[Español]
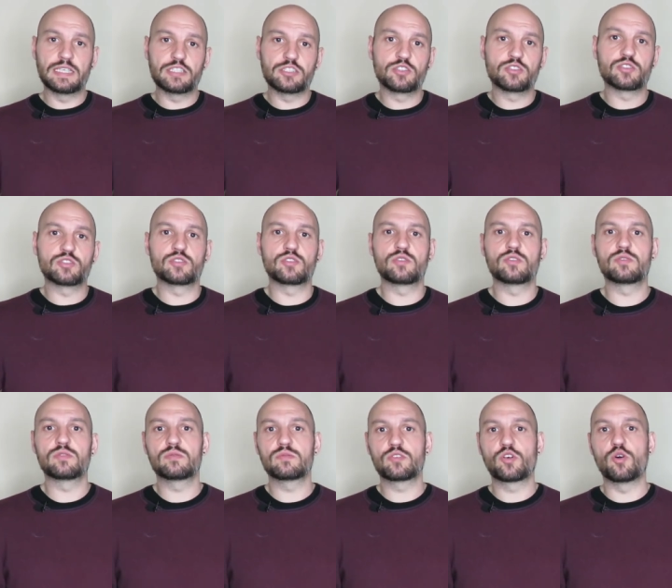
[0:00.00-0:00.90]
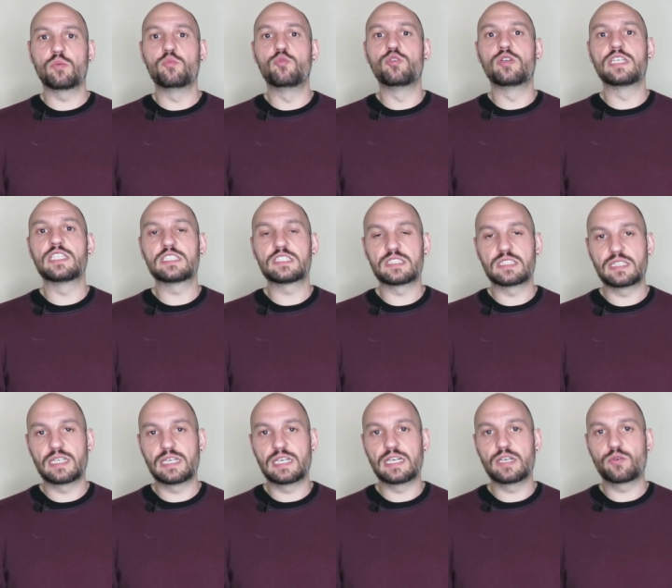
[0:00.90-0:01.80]
de hecho son
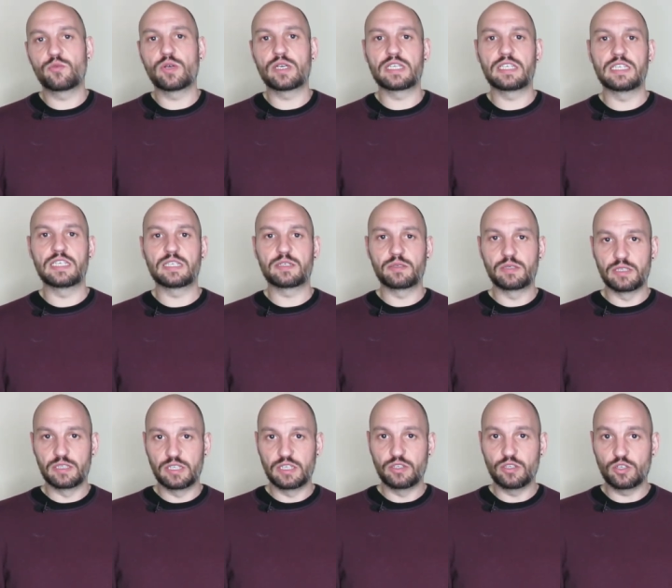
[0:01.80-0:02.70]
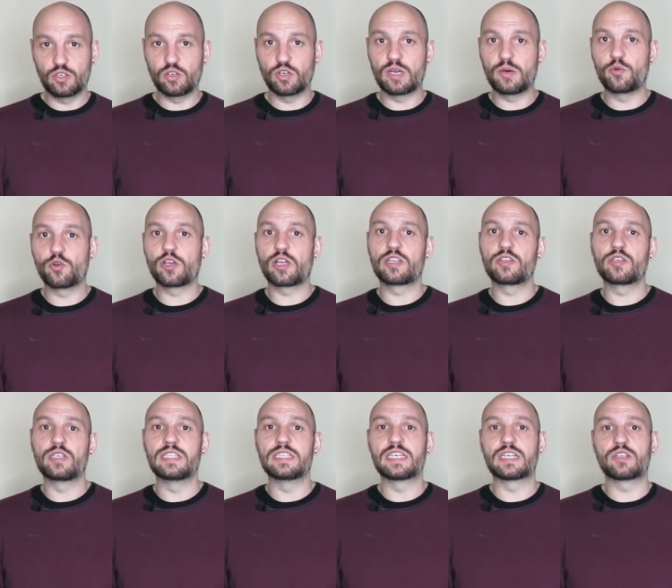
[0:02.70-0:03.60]
comunes a cualquier
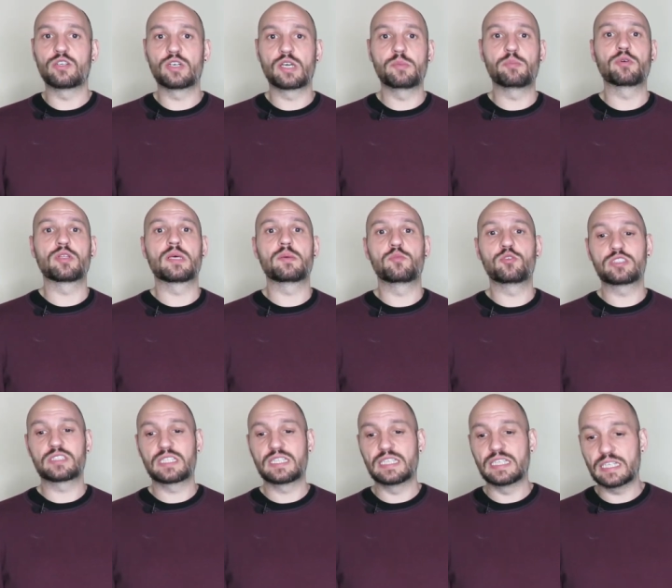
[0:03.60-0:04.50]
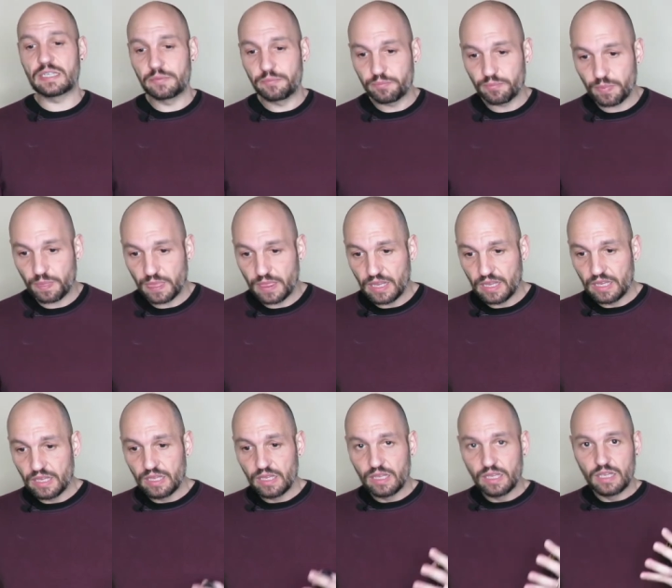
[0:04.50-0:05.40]
colaborador interno que podamos tener.
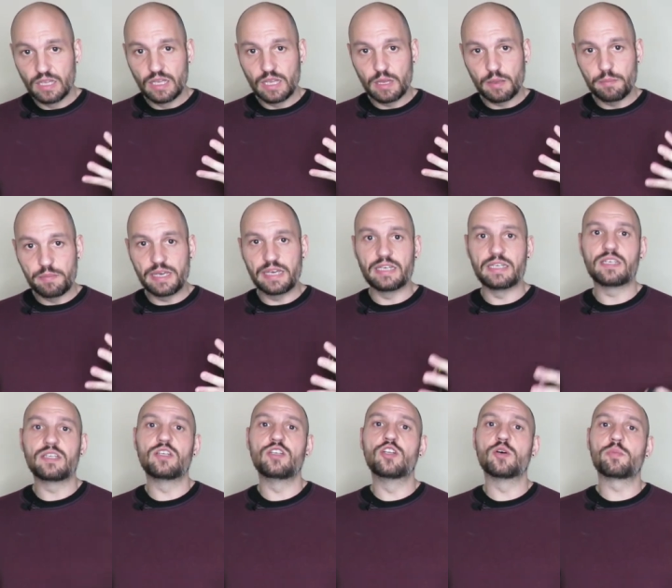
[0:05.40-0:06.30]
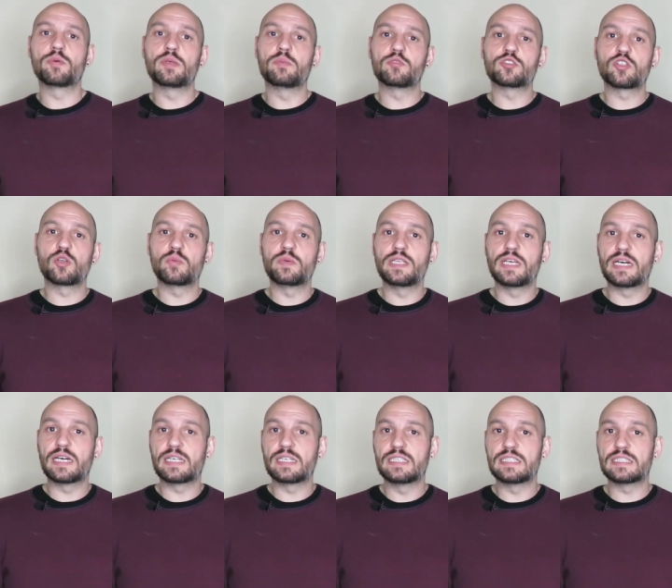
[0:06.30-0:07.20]
Bien, no podemos
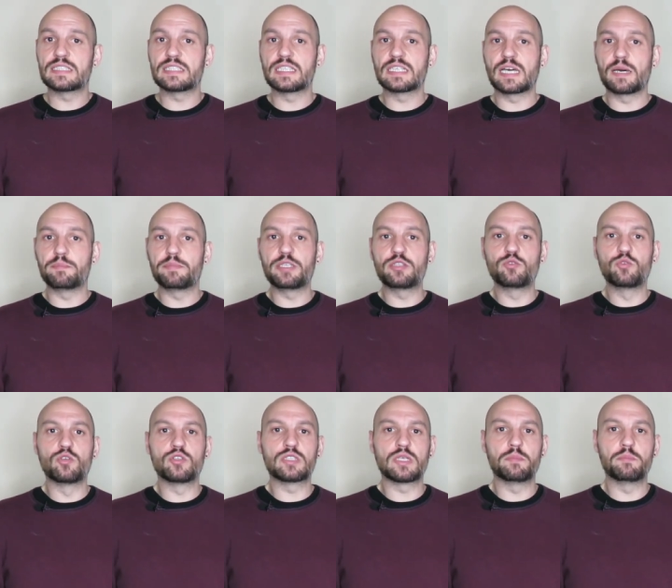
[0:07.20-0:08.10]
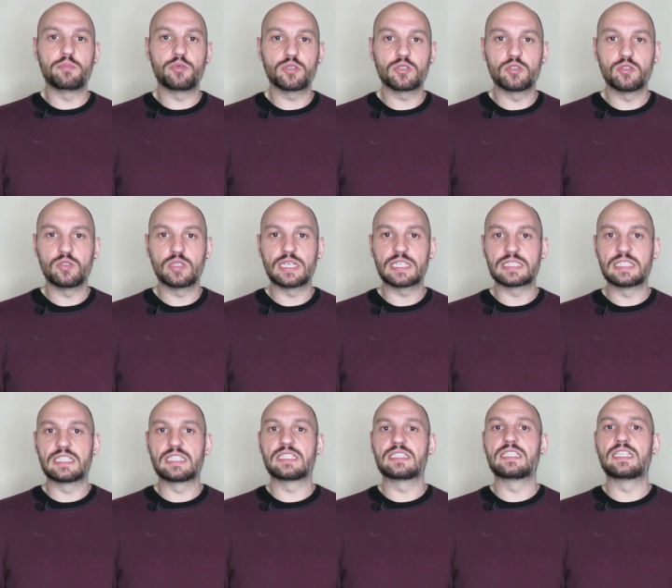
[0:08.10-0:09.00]
olvidar en este capítulo tampoco
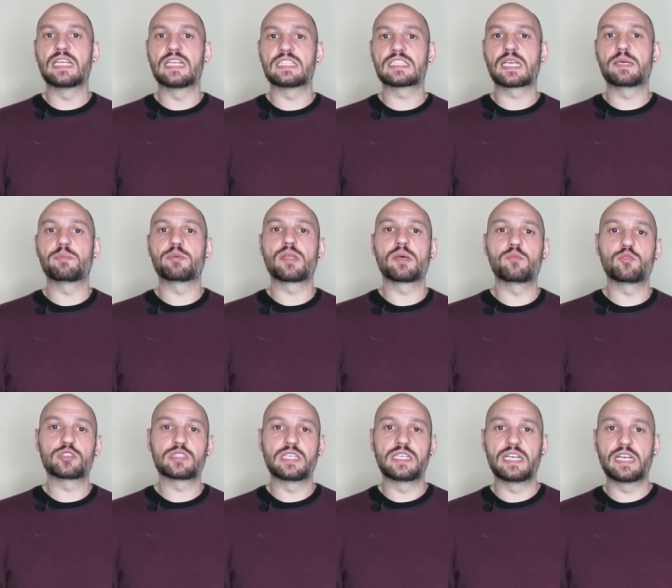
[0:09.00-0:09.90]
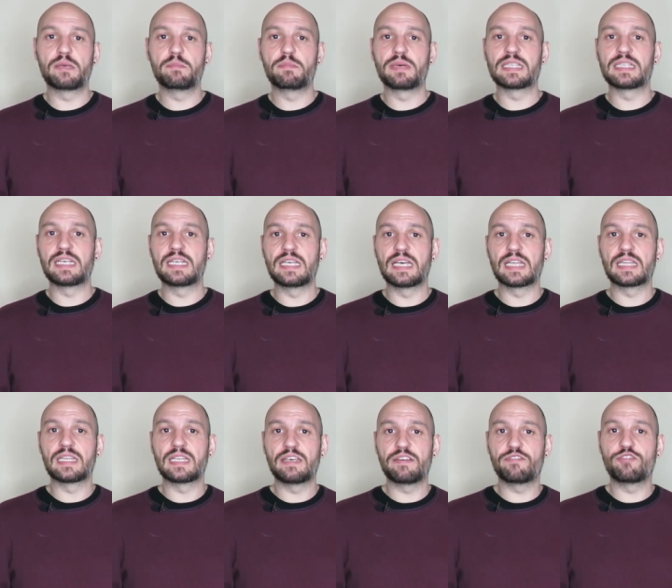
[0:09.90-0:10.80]
las necesidades que podamos tener en
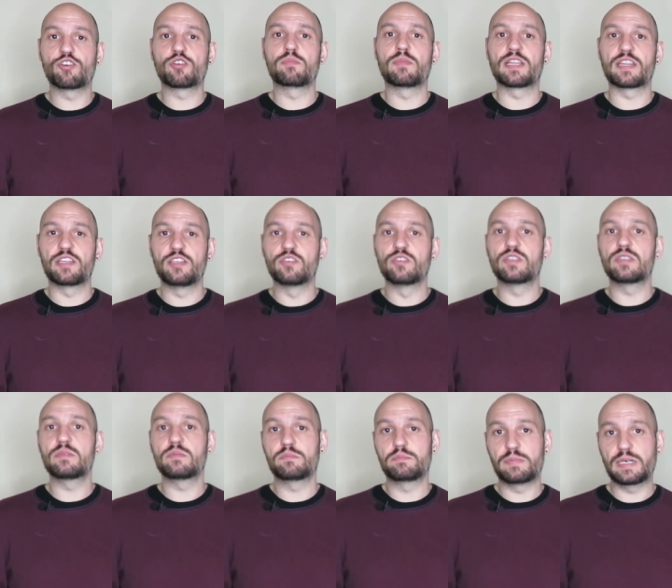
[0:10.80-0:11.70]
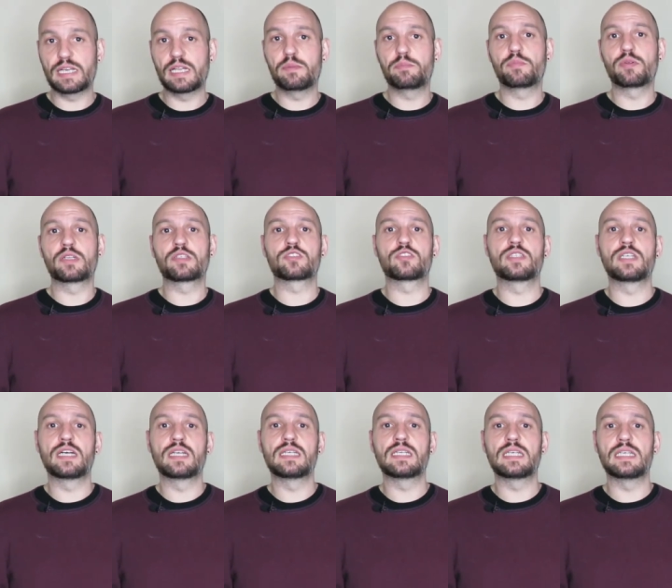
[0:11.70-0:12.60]
materia de formación para el
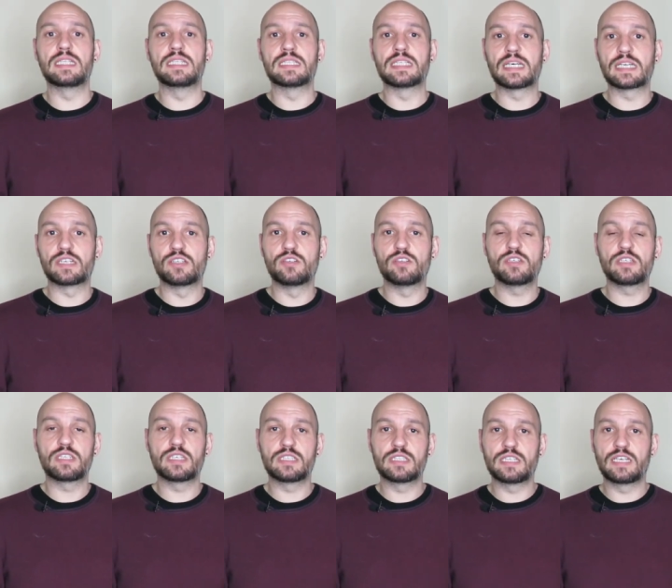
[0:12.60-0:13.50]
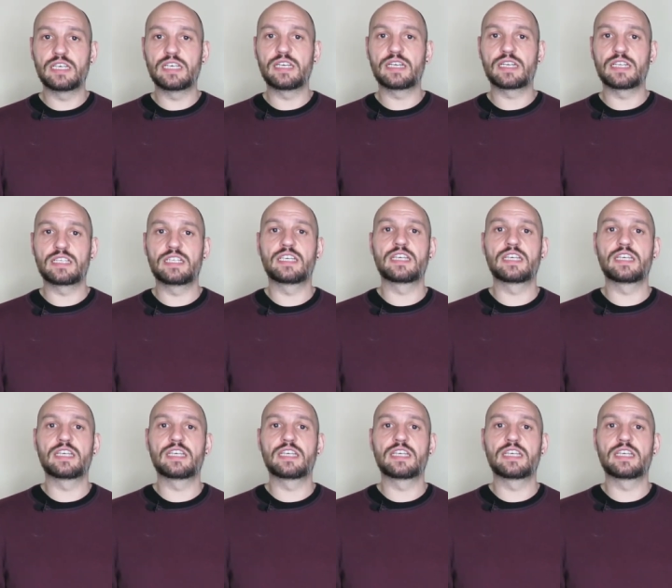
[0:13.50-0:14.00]
personal interno de,